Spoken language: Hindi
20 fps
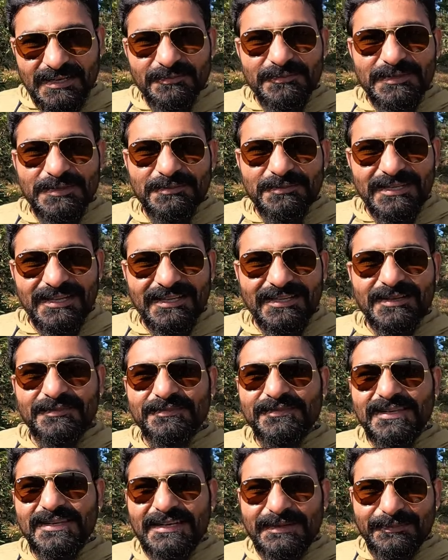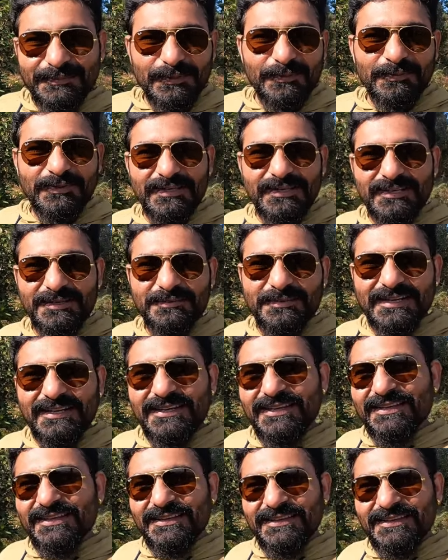काम निपटा रहे हैं अपना लैपटॉप लेके
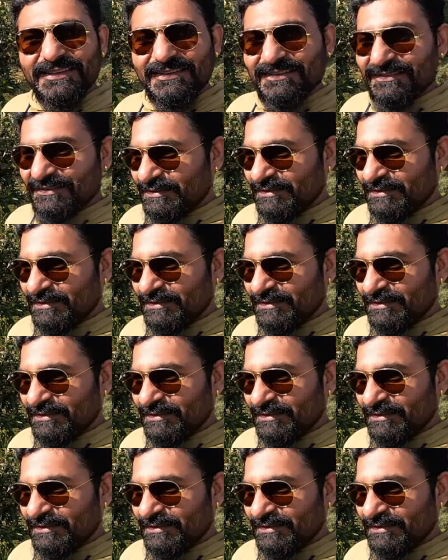बैठे हैं